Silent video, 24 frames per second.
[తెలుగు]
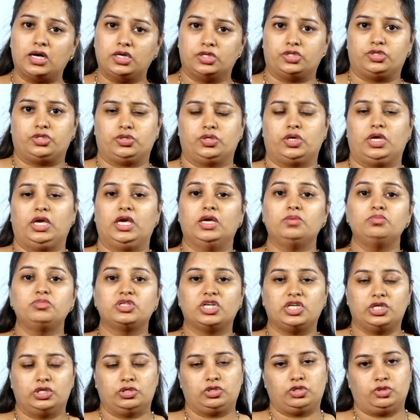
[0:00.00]
ఆగచ్చు ఏం
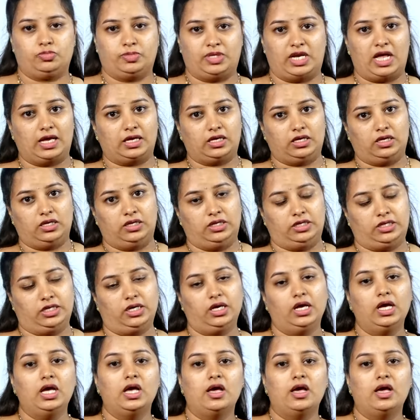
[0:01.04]
చేయొచ్చు మరి ఆగి అంటే